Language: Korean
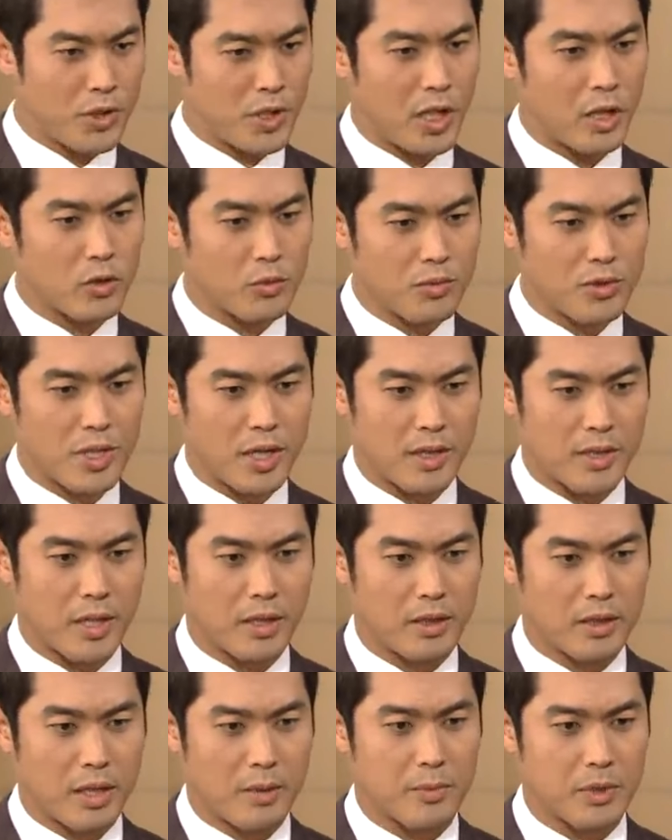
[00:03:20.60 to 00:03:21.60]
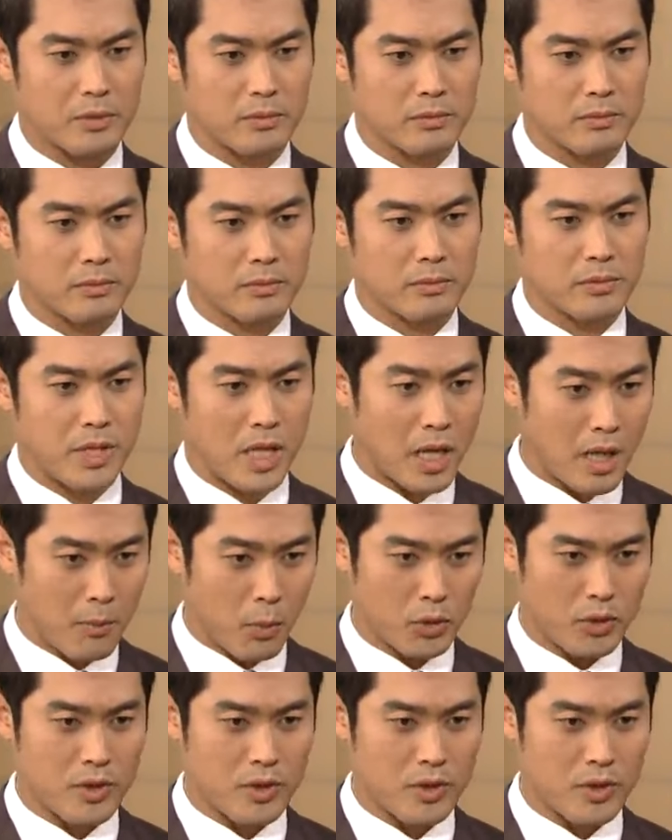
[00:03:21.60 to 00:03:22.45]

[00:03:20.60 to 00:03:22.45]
혹시라도 문제가 생긴다면 제가